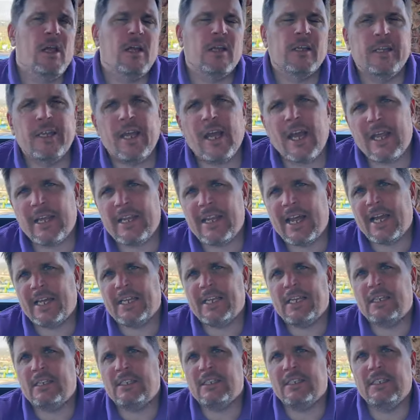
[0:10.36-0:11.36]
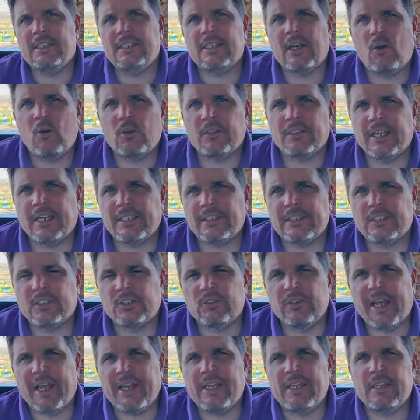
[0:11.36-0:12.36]
Ja, leider geht auch das
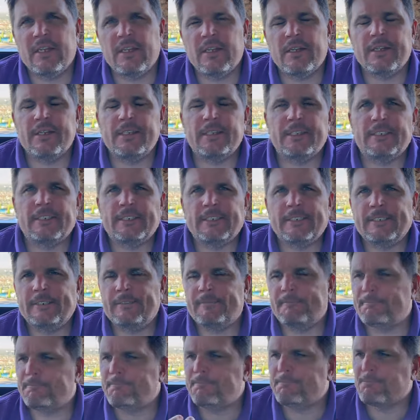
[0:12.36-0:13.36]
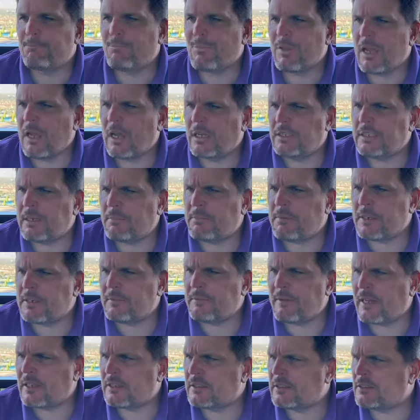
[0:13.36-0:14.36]
zu Ende. Ähm, ich habe mal
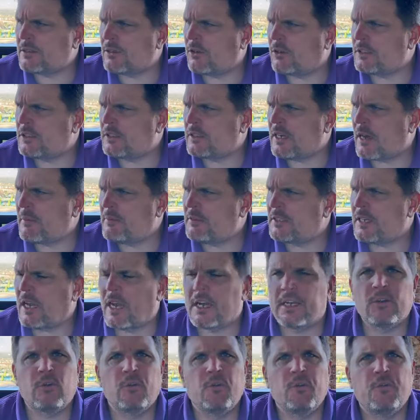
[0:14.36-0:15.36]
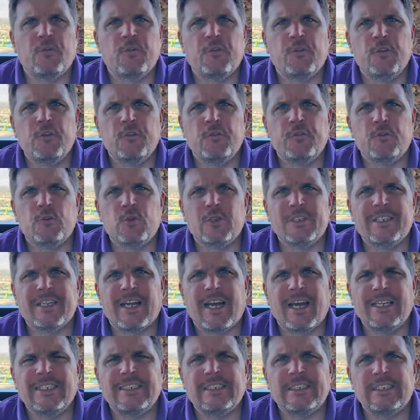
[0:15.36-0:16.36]
gemacht, heute Nachmittag um 5.30
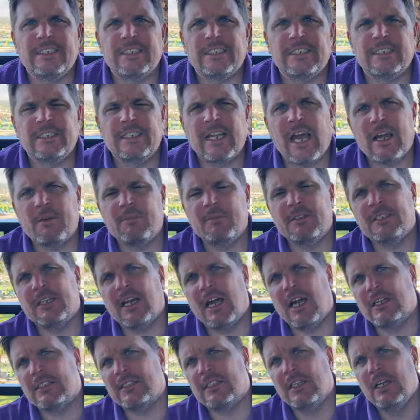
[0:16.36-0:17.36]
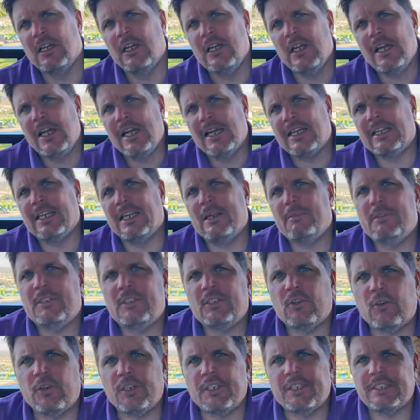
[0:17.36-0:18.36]
Uhr nachmittags gebe
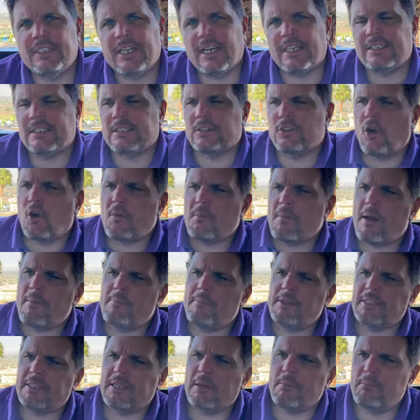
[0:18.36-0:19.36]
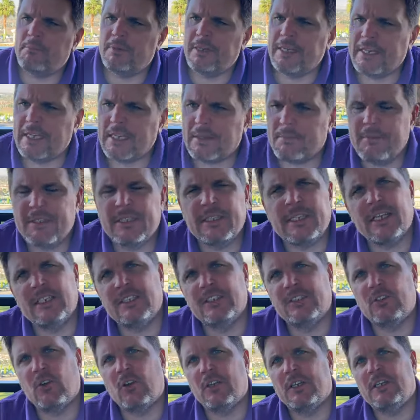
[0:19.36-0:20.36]
ich euch das nochmal mit dem Blick, mit der
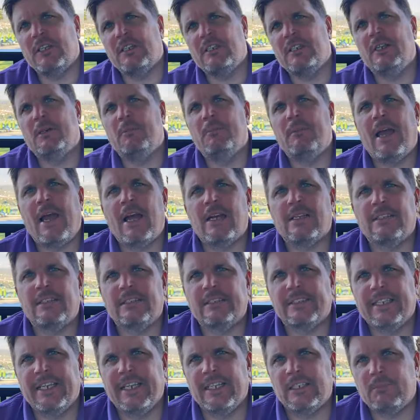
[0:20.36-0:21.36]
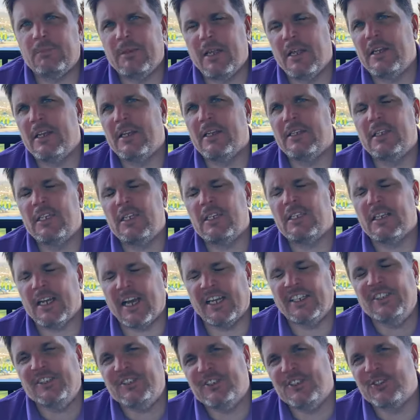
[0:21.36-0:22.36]
Sonne. Ihr merkt, es geht mir hier nicht
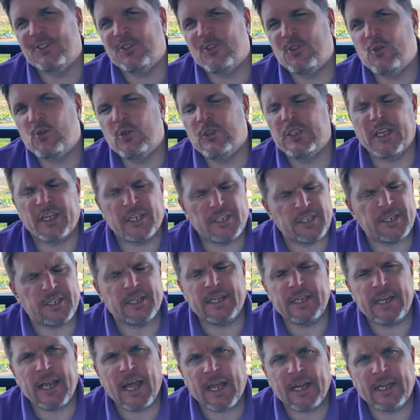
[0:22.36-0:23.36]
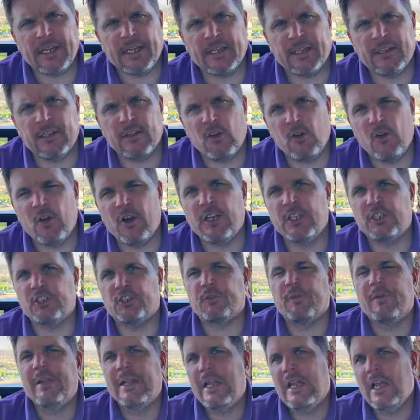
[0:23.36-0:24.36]
ganz so gut. Ich leide
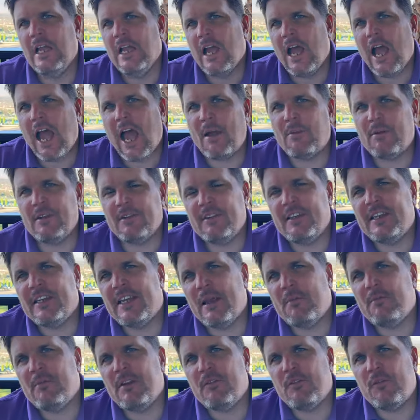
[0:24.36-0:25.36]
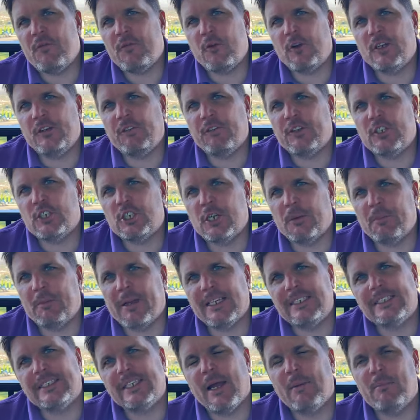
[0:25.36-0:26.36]
höllisch. Aber die Themen, die wir für euch frisch
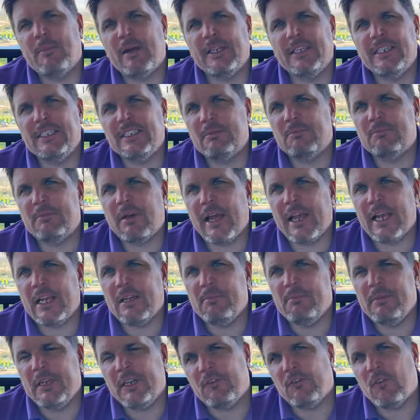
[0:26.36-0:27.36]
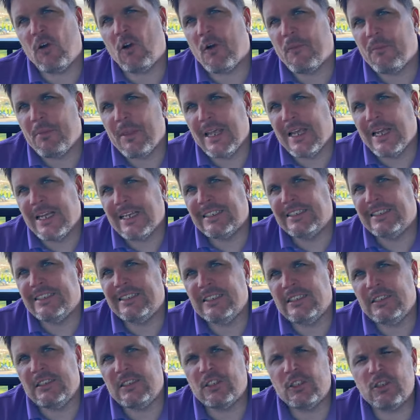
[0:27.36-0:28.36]
gepresst haben an diesem Meilen Mittwoch,
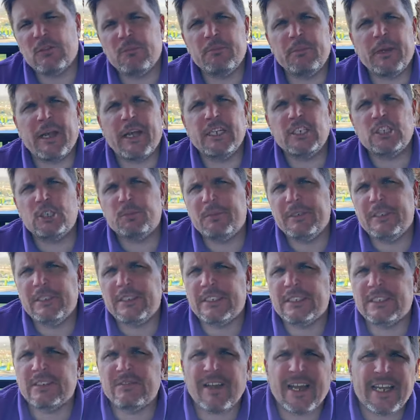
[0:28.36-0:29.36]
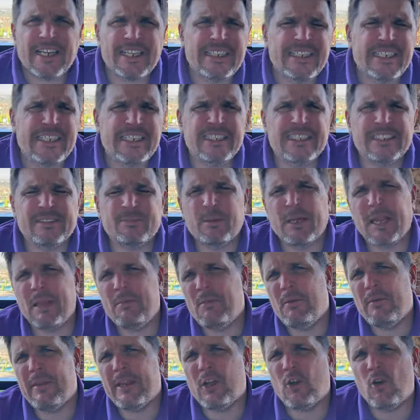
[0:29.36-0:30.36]
sind zum Beispiel zwei Deals
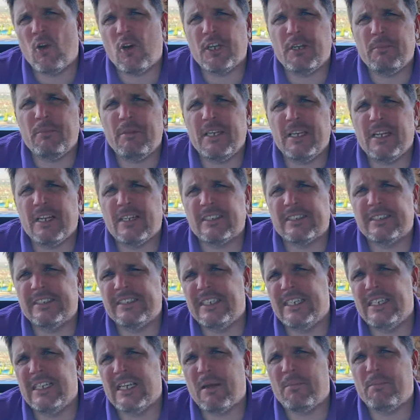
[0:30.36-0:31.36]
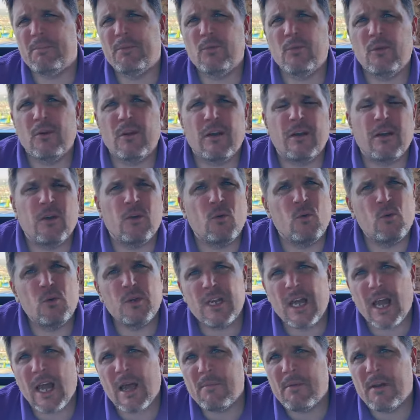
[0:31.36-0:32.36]
Premium Economy nach Singapur
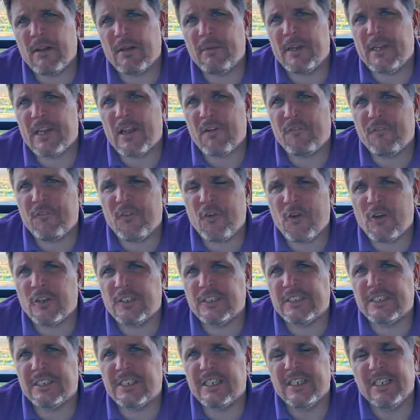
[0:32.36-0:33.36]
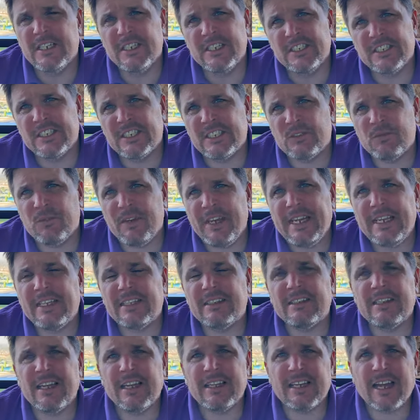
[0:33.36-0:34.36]
oder aber mit der First Suite
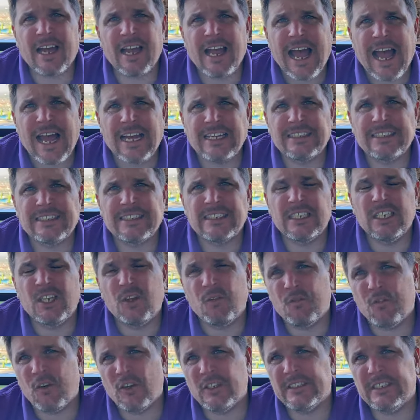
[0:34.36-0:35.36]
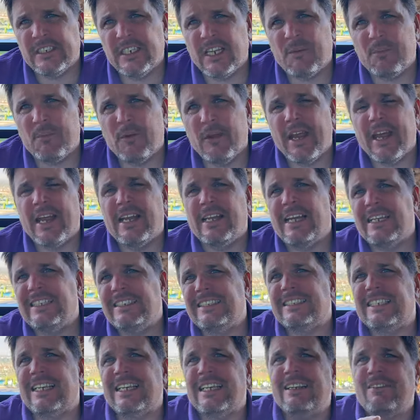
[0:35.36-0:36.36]
der 380 von Singapore
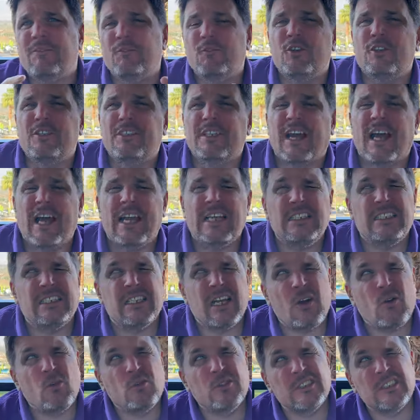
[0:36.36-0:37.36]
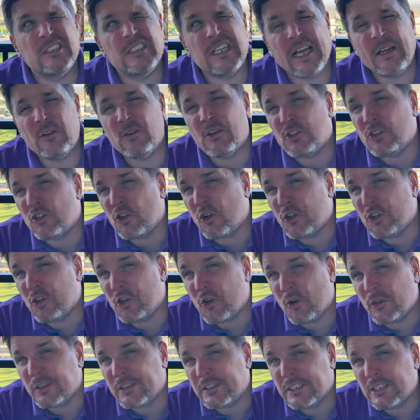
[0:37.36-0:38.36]
Airlines für
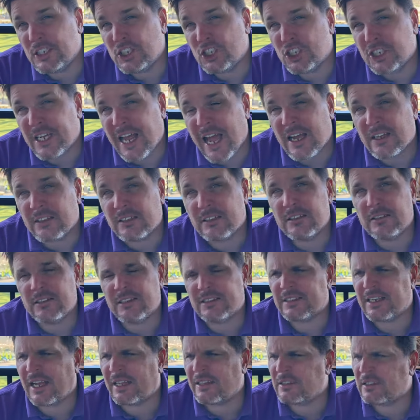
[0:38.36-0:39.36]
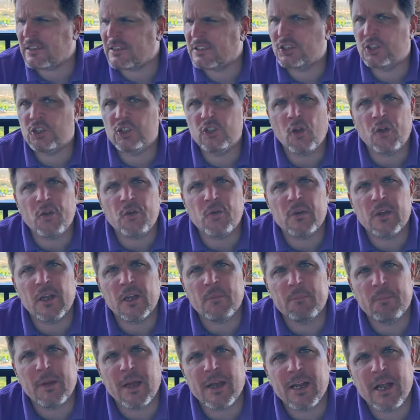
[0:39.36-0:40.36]
3.199 startend. Das andere ist
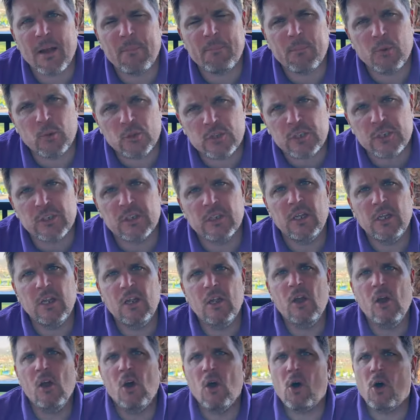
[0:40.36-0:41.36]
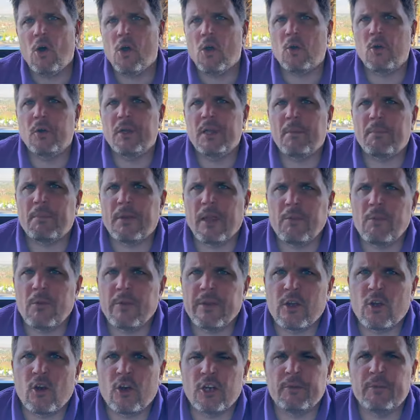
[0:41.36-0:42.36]
900 paar kaputte Euro in der Premium
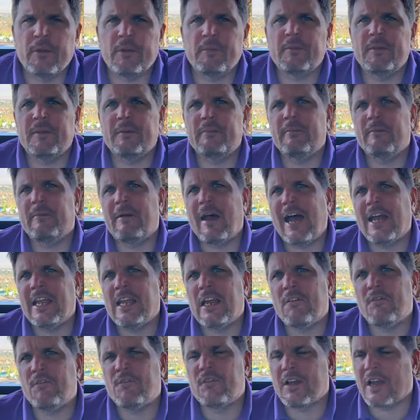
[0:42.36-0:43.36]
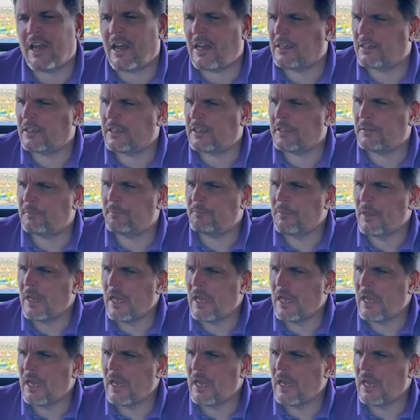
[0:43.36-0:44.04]
Economy mit dem Eierfranken.